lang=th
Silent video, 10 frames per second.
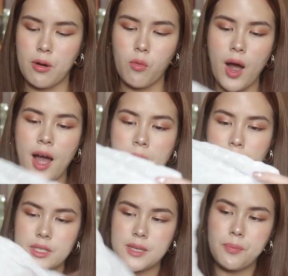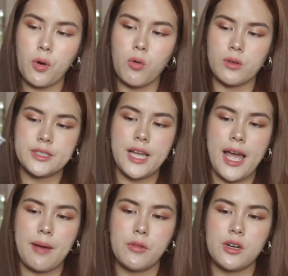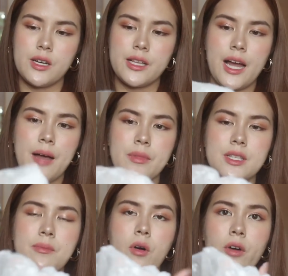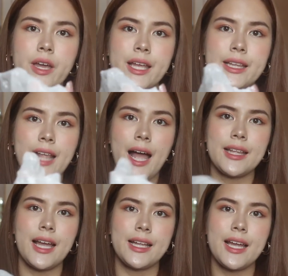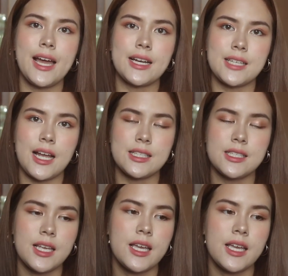เพราะว่ามันจะโปร่งแสงหมดเลยนะคะมันจะมองเห็นด้านในได้อย่างชัดเจ